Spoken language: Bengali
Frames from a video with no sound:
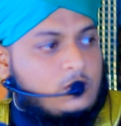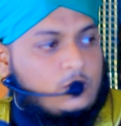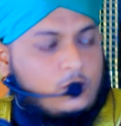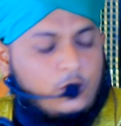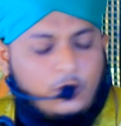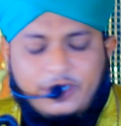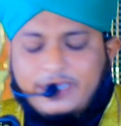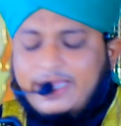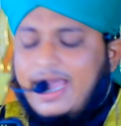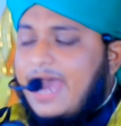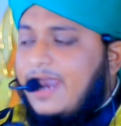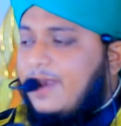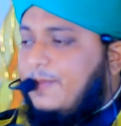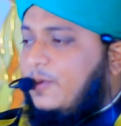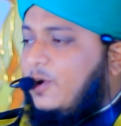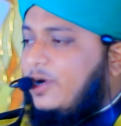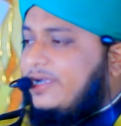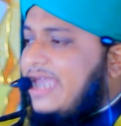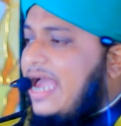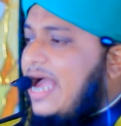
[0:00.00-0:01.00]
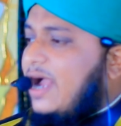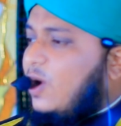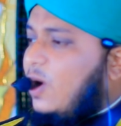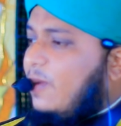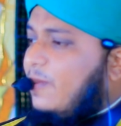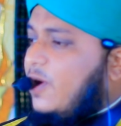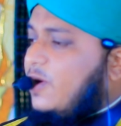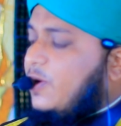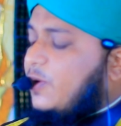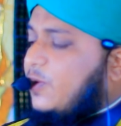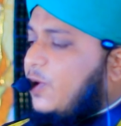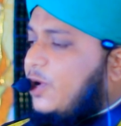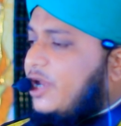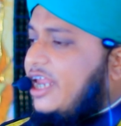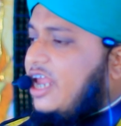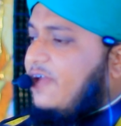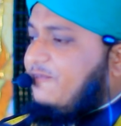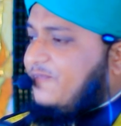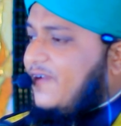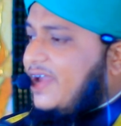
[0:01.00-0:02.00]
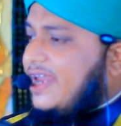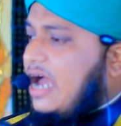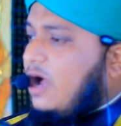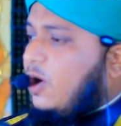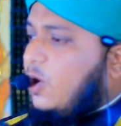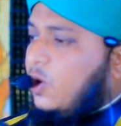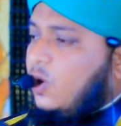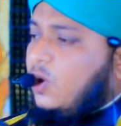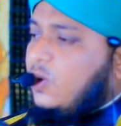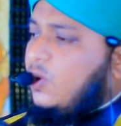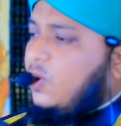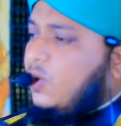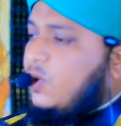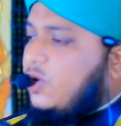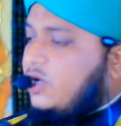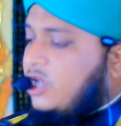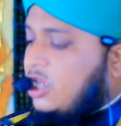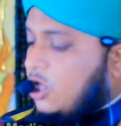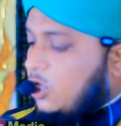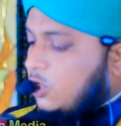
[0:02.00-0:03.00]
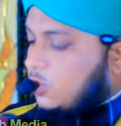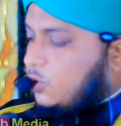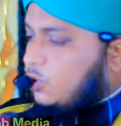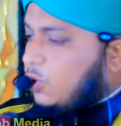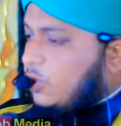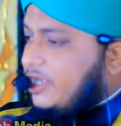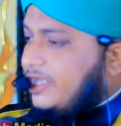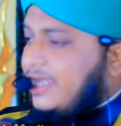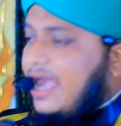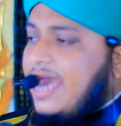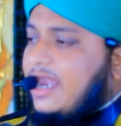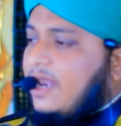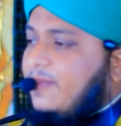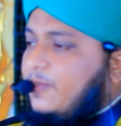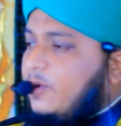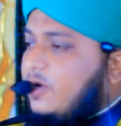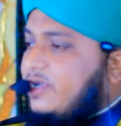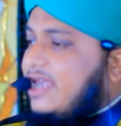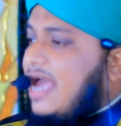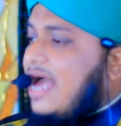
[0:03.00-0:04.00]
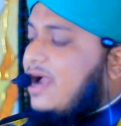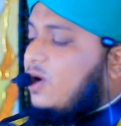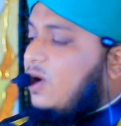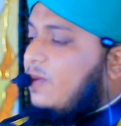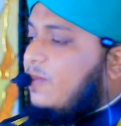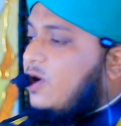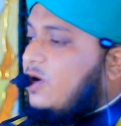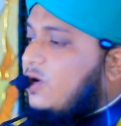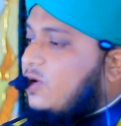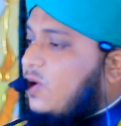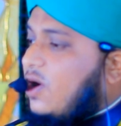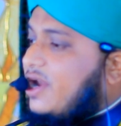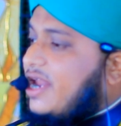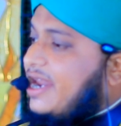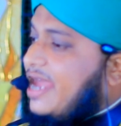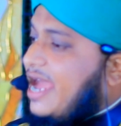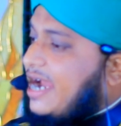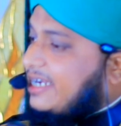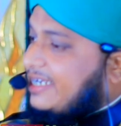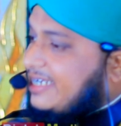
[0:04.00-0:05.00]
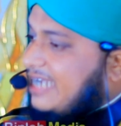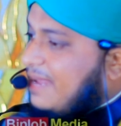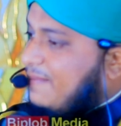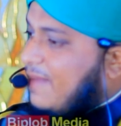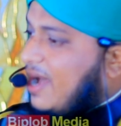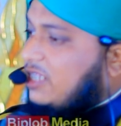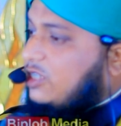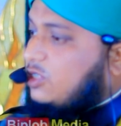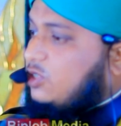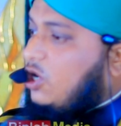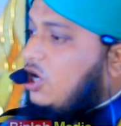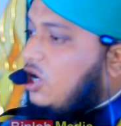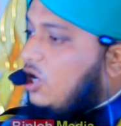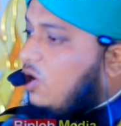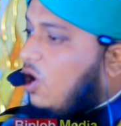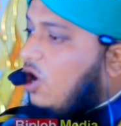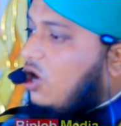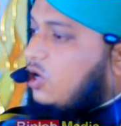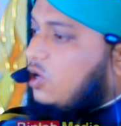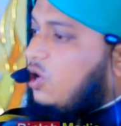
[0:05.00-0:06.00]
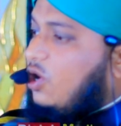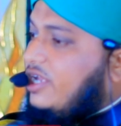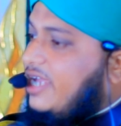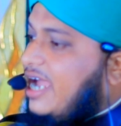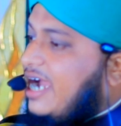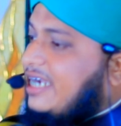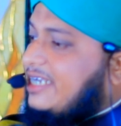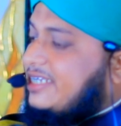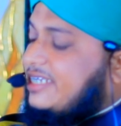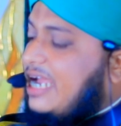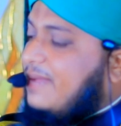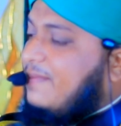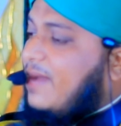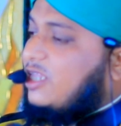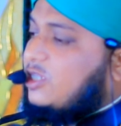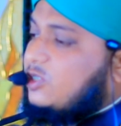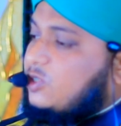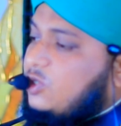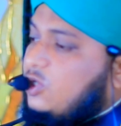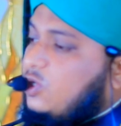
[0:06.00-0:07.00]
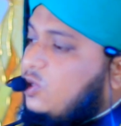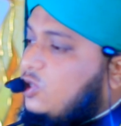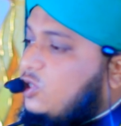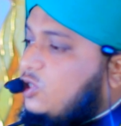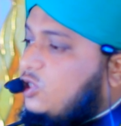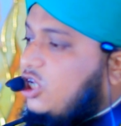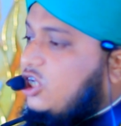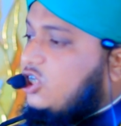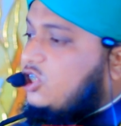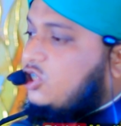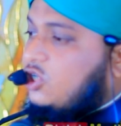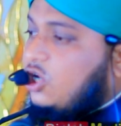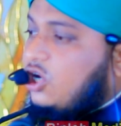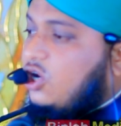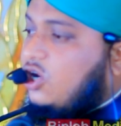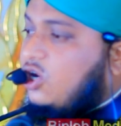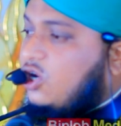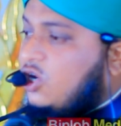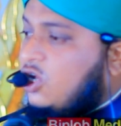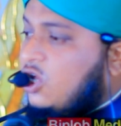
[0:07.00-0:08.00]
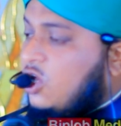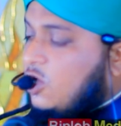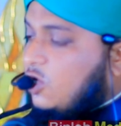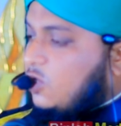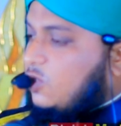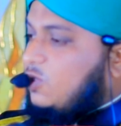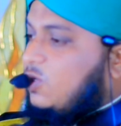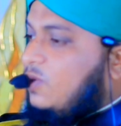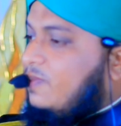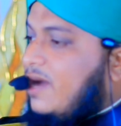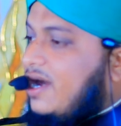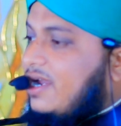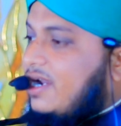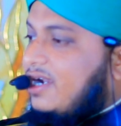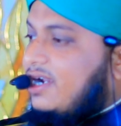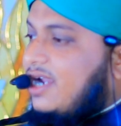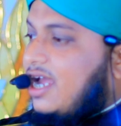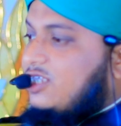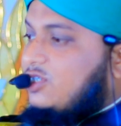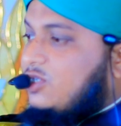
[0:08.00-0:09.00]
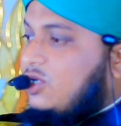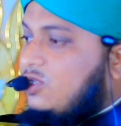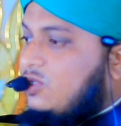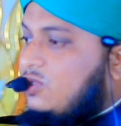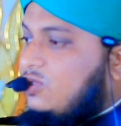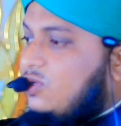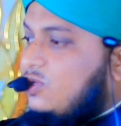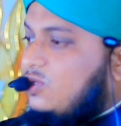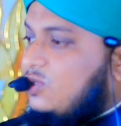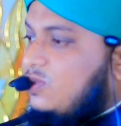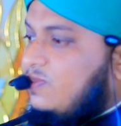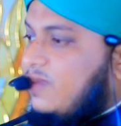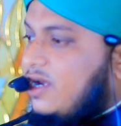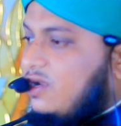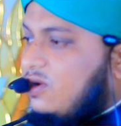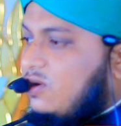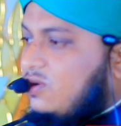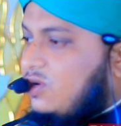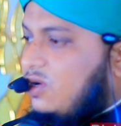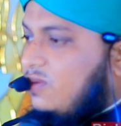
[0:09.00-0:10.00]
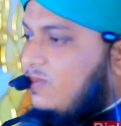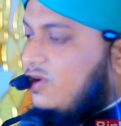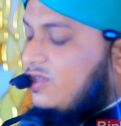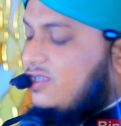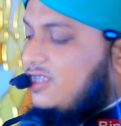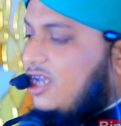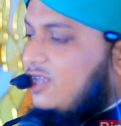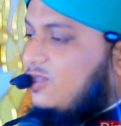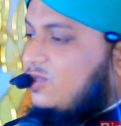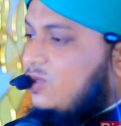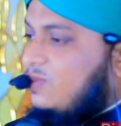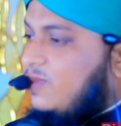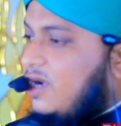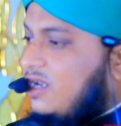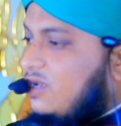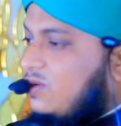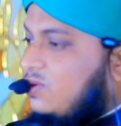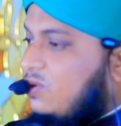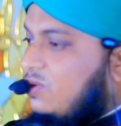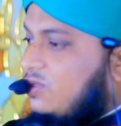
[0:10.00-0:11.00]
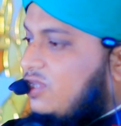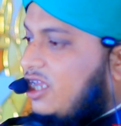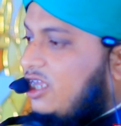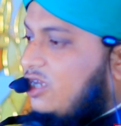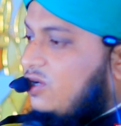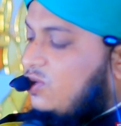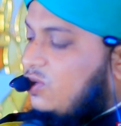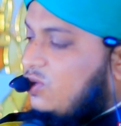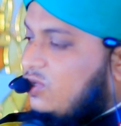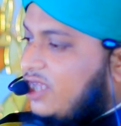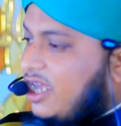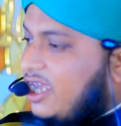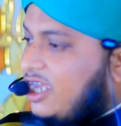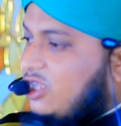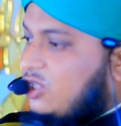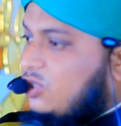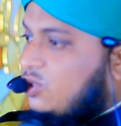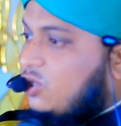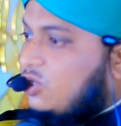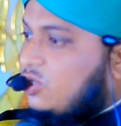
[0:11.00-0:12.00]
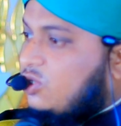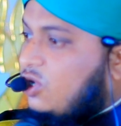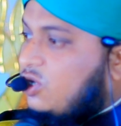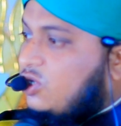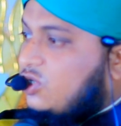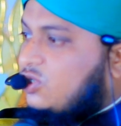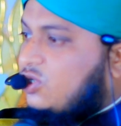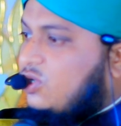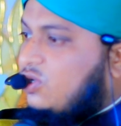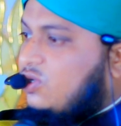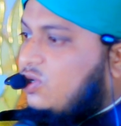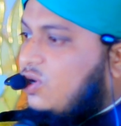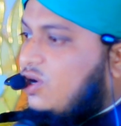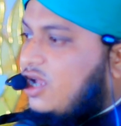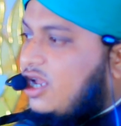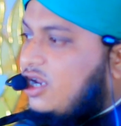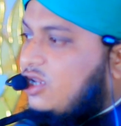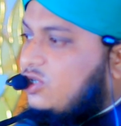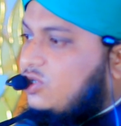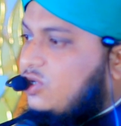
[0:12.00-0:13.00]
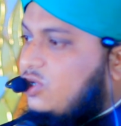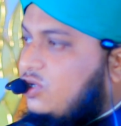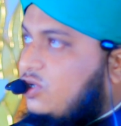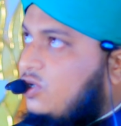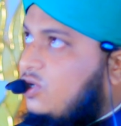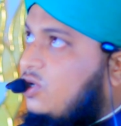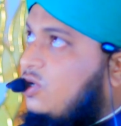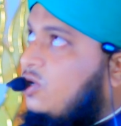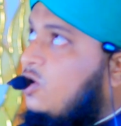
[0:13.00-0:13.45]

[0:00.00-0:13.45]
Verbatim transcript: দুনিয়ার বুকে আগমন করে ফেরাউন দুনিয়ার বুকে আগমন করার একটা মাত্রই লক্ষ্য একটা মাত্রই উদ্দেশ্য তোমার রাজত্ব তোমার ক্ষমতা তোমার খোদাই খোদায়িত্ব ধ্বংস করার জন্য